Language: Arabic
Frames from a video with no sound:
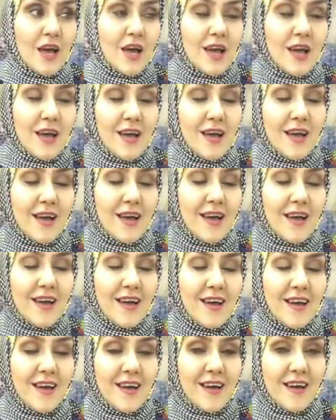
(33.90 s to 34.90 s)

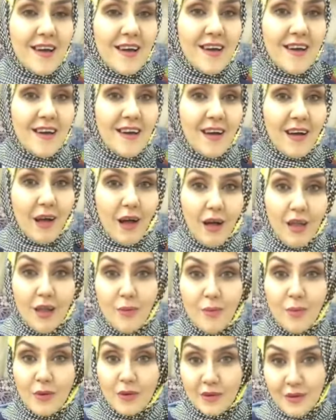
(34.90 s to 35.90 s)
آه،
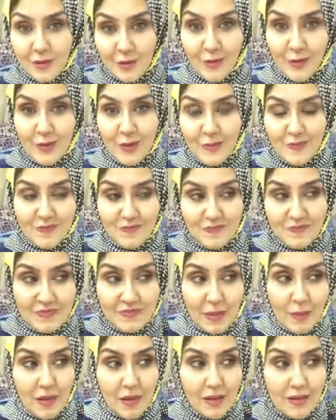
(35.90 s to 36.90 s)
قلب الرجل
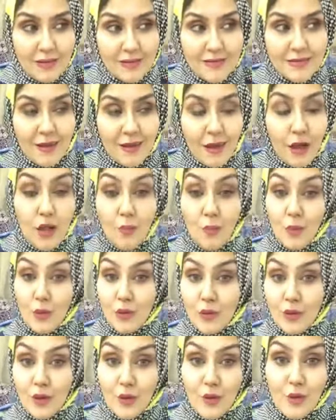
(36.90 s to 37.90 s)
طبعا قلب
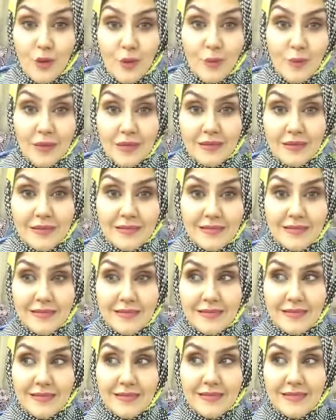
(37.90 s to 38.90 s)
الرجل
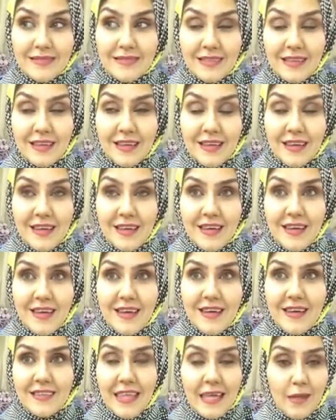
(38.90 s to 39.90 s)
من
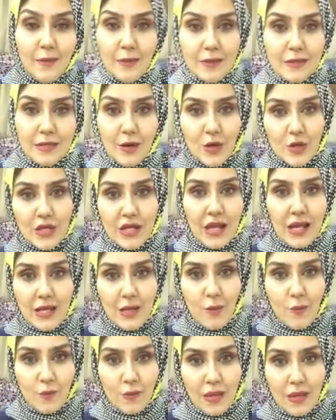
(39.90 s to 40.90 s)
تقريبا دي اكتر حاجه
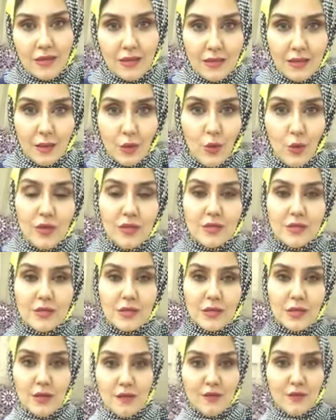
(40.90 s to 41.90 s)
مجننه كل
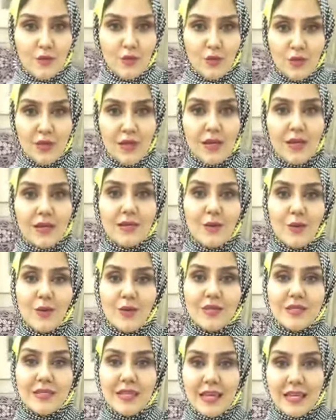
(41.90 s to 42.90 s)
الستات اللي في الدنيا ان هو
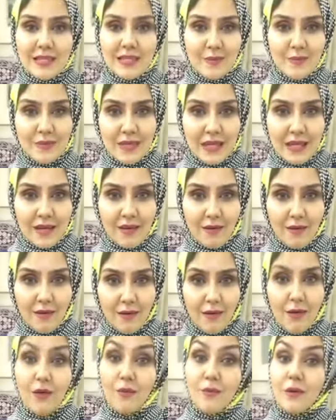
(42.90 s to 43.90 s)
ازاي تمتلك
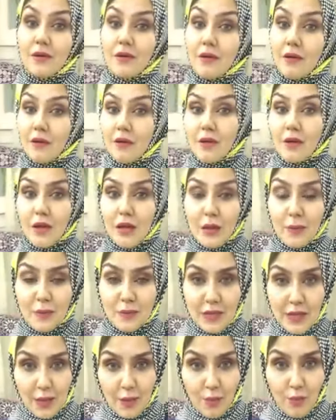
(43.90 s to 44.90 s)
قلب الرجل اللي هي
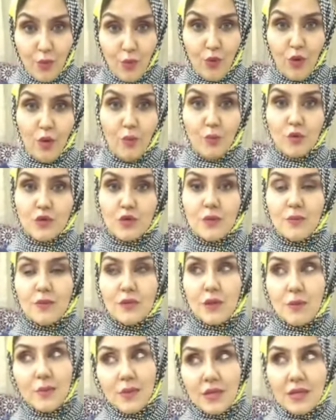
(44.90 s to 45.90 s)
بتحبه او
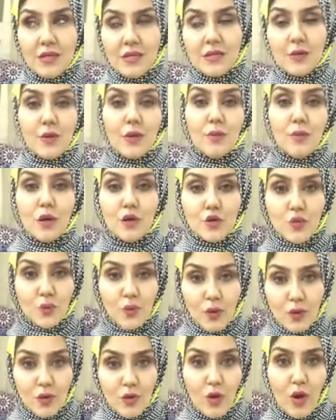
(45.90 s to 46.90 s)
مرتبطه بيه سواء
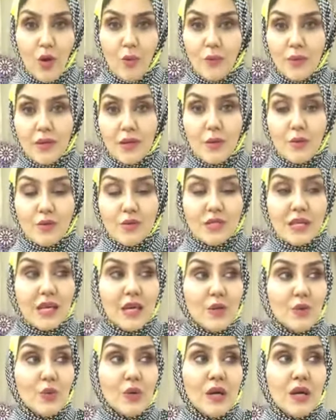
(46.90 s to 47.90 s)
مخطوبه له او
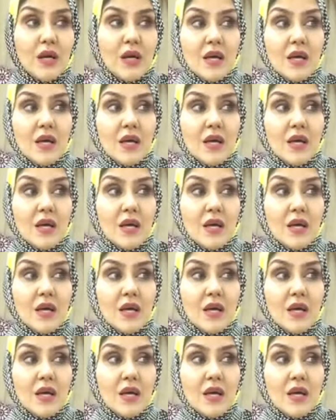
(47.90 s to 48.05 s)
متجوزاله